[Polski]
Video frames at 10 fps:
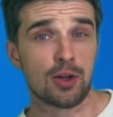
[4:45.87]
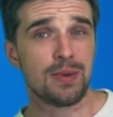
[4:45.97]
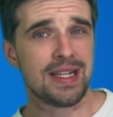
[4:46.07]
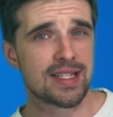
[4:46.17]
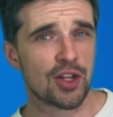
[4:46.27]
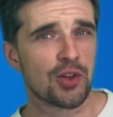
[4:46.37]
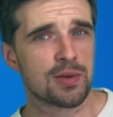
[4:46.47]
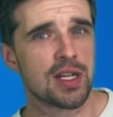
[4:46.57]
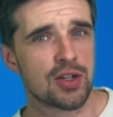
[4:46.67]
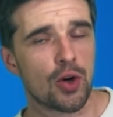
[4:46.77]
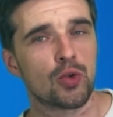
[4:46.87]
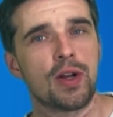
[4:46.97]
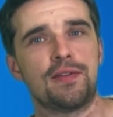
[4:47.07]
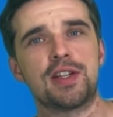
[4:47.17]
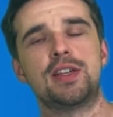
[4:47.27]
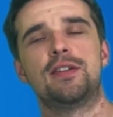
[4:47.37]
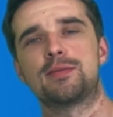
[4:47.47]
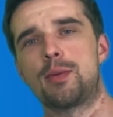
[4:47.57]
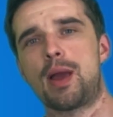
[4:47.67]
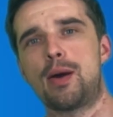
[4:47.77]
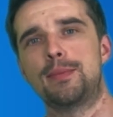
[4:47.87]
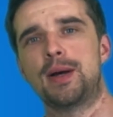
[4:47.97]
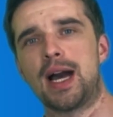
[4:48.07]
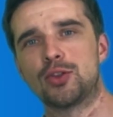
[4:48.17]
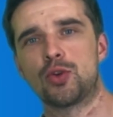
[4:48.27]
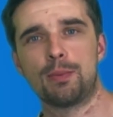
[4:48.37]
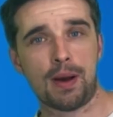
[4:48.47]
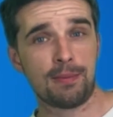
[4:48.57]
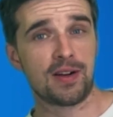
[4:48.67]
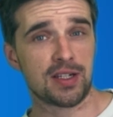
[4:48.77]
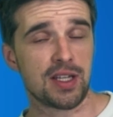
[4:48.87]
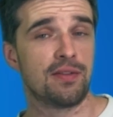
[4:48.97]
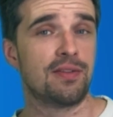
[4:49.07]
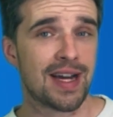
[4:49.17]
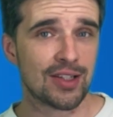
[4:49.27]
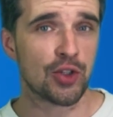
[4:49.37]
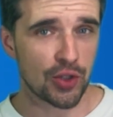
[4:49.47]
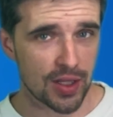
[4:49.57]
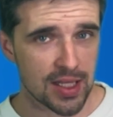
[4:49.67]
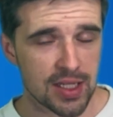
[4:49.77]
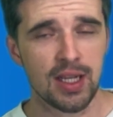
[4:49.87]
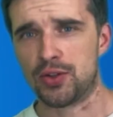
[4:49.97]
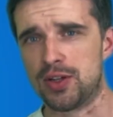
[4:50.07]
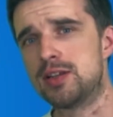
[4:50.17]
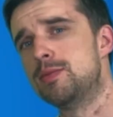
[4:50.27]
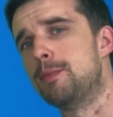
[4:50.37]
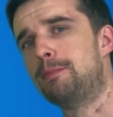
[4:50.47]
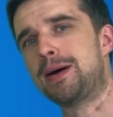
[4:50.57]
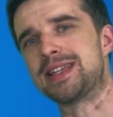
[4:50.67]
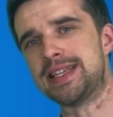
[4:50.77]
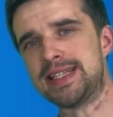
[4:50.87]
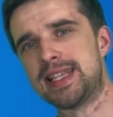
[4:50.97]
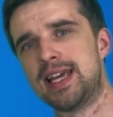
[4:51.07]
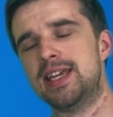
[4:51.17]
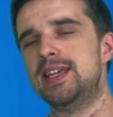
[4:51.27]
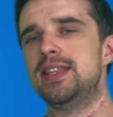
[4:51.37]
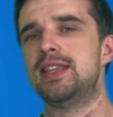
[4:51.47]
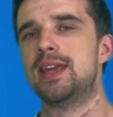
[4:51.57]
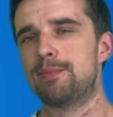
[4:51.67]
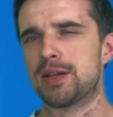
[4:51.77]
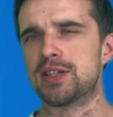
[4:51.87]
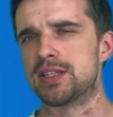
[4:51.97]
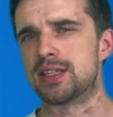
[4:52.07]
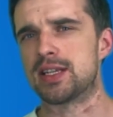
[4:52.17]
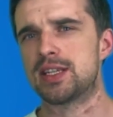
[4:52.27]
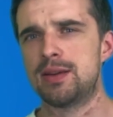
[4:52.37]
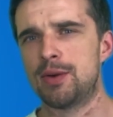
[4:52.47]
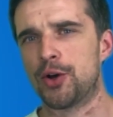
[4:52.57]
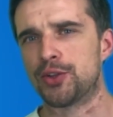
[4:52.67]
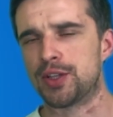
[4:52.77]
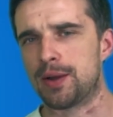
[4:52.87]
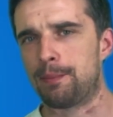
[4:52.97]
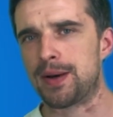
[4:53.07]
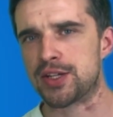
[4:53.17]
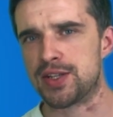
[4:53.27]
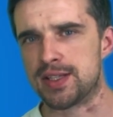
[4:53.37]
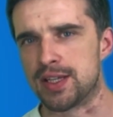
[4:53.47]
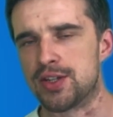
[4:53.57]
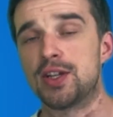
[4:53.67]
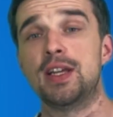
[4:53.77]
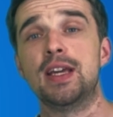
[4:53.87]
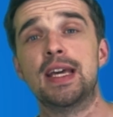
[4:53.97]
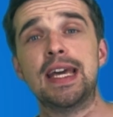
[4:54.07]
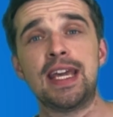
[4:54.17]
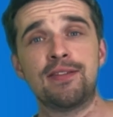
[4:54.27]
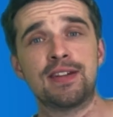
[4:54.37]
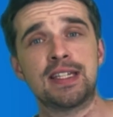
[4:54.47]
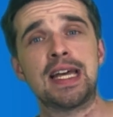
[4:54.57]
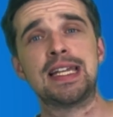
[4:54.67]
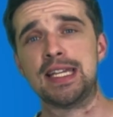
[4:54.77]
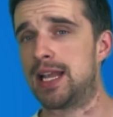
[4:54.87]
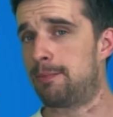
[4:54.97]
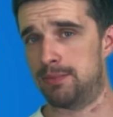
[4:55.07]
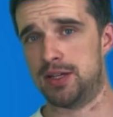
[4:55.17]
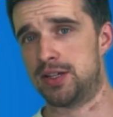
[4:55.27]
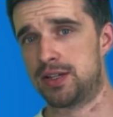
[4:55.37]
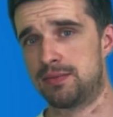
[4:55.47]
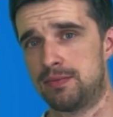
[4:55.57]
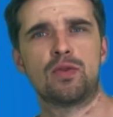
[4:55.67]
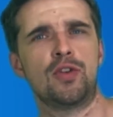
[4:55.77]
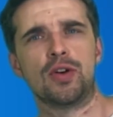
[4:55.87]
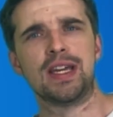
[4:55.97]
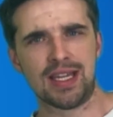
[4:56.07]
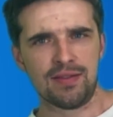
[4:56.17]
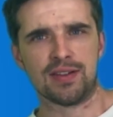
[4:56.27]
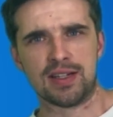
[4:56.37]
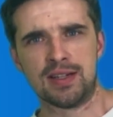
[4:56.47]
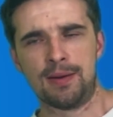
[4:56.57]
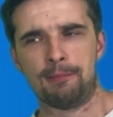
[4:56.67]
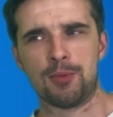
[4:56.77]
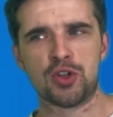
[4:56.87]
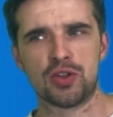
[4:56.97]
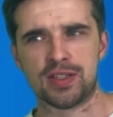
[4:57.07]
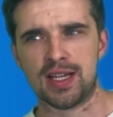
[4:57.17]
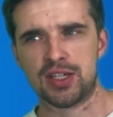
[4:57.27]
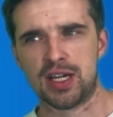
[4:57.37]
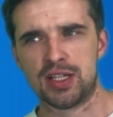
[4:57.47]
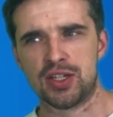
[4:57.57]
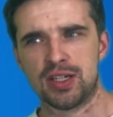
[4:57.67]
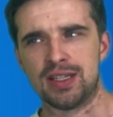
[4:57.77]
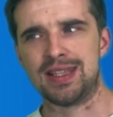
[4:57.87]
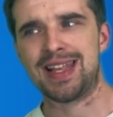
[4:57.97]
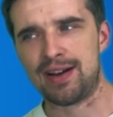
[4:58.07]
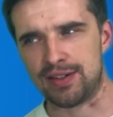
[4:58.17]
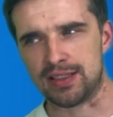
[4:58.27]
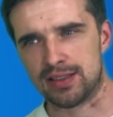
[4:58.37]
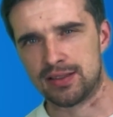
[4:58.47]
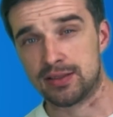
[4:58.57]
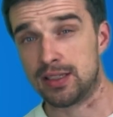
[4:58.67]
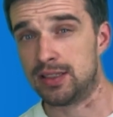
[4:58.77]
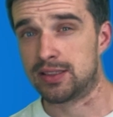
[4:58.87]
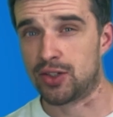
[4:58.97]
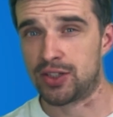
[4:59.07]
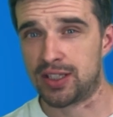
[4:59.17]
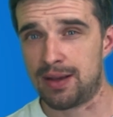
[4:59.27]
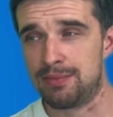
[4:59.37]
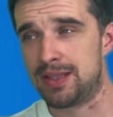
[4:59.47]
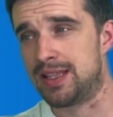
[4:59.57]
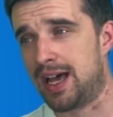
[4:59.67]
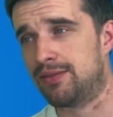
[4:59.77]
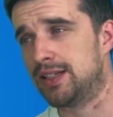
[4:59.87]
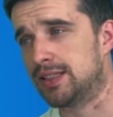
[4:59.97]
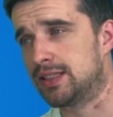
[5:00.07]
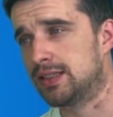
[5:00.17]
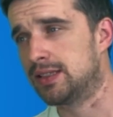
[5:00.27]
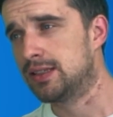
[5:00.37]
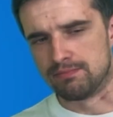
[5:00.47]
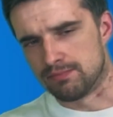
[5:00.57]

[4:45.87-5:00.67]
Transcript: taką istotną rzecz, o której wcześniej wspomniałem, a którą mam wrażenie warto dodać, to liczby parzyste i nieparzyste. Zacznijmy od tych parzystych, czyli even numbers. Słowo even może oznaczać nawet, czyli coś tam nawet